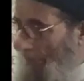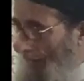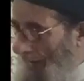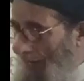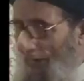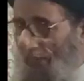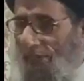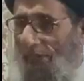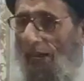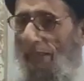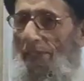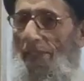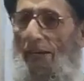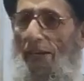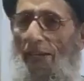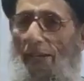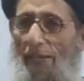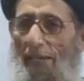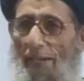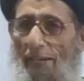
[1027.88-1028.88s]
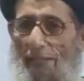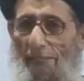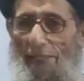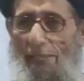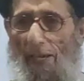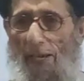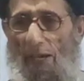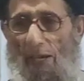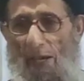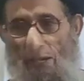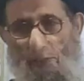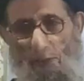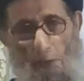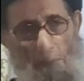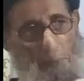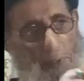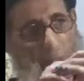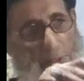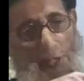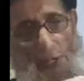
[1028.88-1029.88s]
कनेक्शन अंदर नहीं गया था तो
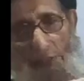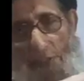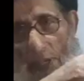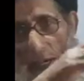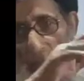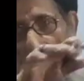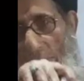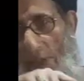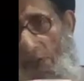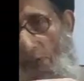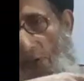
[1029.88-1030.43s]
मीटर चलने